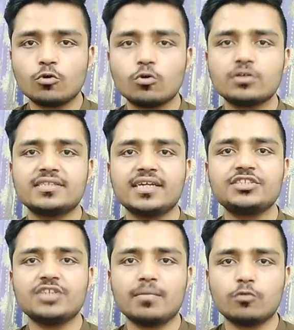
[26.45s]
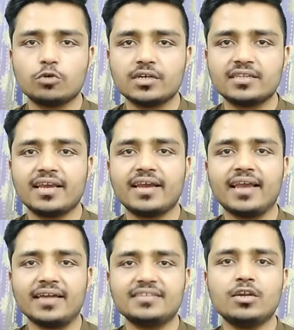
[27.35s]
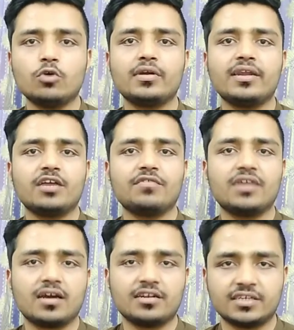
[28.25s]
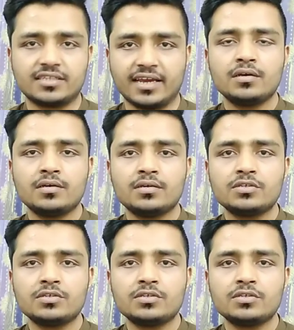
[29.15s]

लोग सेहतयाब हो जाते हैं कैसे लोग रिकवर कर जाते हैं